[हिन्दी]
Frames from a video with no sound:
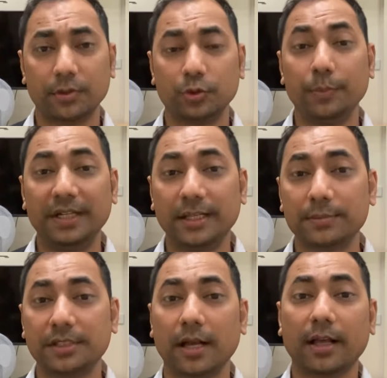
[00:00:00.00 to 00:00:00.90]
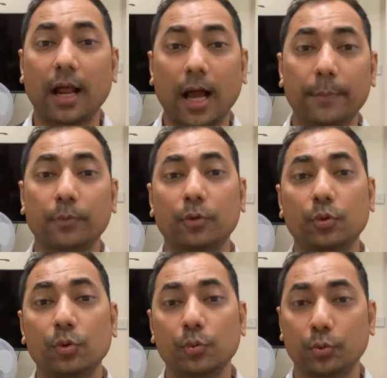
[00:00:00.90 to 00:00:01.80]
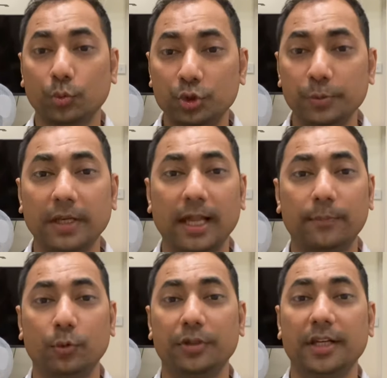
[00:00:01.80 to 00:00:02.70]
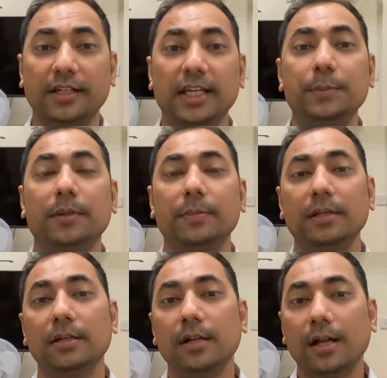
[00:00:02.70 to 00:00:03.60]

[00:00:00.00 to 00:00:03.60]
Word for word: जो मीडियम से अगर आपको कुछ भी हेल्प हो रही है कहीं पे भी